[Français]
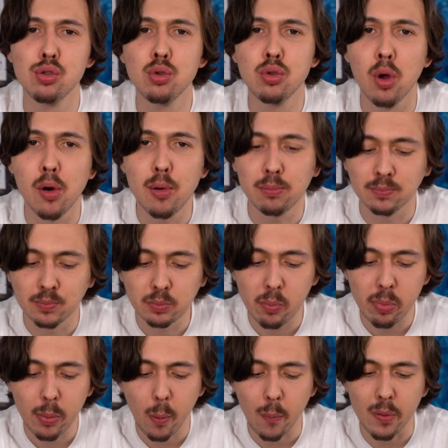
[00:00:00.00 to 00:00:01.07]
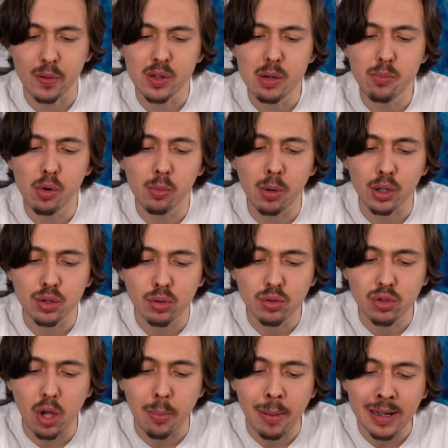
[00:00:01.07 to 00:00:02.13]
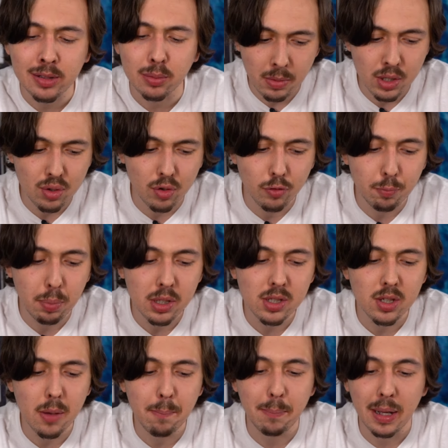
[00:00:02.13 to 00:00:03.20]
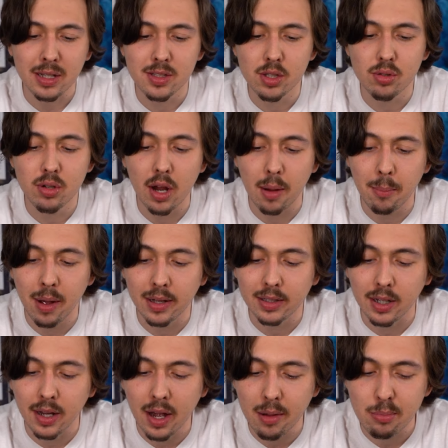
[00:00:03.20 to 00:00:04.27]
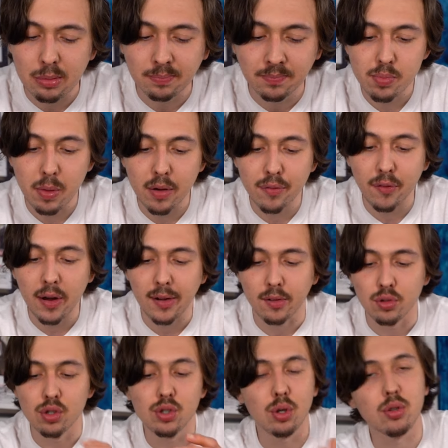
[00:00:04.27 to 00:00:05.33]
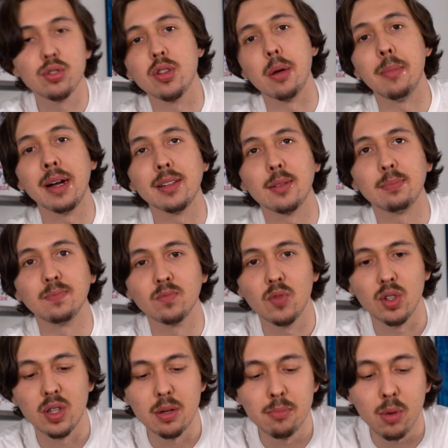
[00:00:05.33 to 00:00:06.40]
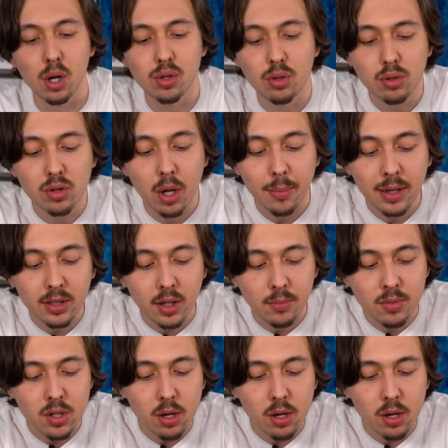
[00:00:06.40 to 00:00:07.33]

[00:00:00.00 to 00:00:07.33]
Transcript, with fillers: juteux, on a des beaux morceaux de tomates, mais je trouve pas ça particulièrement agréable. Je préfère une sauce tomate que des morceaux de tomates comme